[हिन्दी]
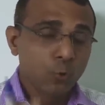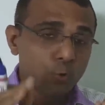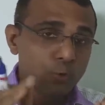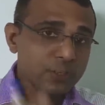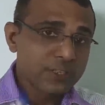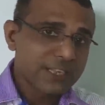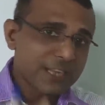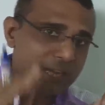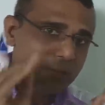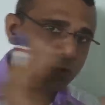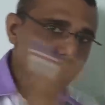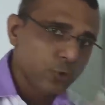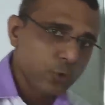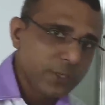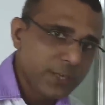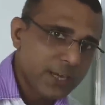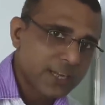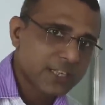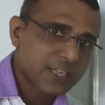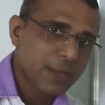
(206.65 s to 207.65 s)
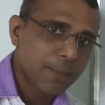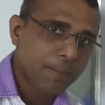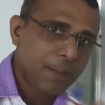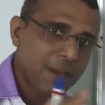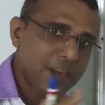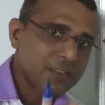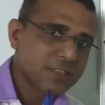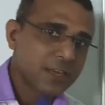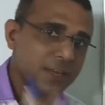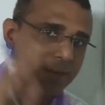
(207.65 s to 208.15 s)
उनसे जूनियर से
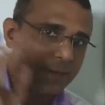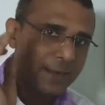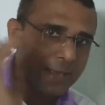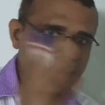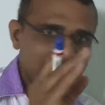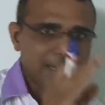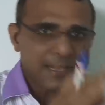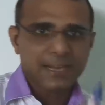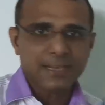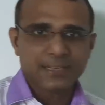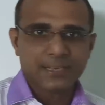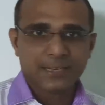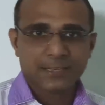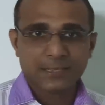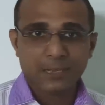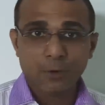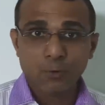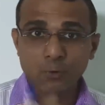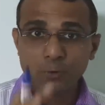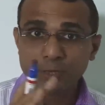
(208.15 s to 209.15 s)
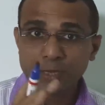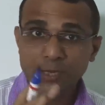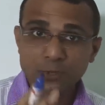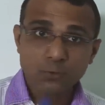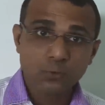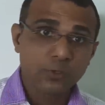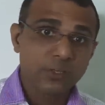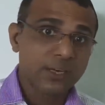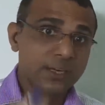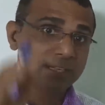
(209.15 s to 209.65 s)
पेंशन नहीं दे सकते उनके
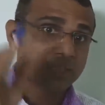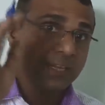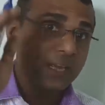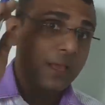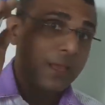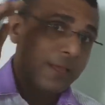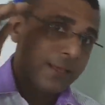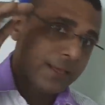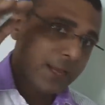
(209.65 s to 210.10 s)
जूनियर से